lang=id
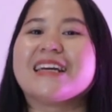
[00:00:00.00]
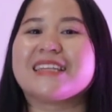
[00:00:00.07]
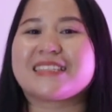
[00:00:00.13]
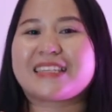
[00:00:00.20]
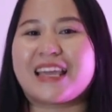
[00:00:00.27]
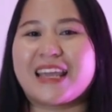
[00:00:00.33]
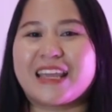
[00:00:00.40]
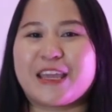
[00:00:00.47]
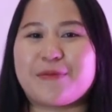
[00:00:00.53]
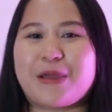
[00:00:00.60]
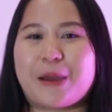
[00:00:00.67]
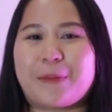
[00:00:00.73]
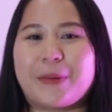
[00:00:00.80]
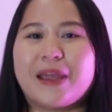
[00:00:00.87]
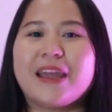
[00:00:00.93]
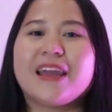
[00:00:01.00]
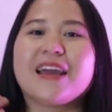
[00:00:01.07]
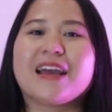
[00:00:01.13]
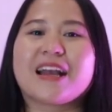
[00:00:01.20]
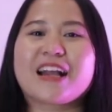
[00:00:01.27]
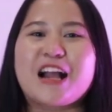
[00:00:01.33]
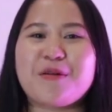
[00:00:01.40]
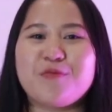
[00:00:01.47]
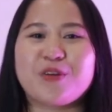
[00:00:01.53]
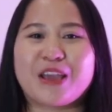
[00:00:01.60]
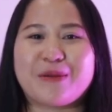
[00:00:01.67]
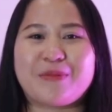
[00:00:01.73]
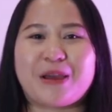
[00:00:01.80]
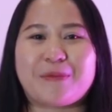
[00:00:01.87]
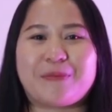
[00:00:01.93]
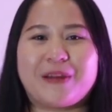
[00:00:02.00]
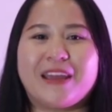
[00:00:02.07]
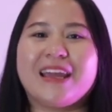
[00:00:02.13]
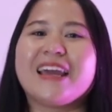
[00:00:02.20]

Saya GBAP, kamu GBAP,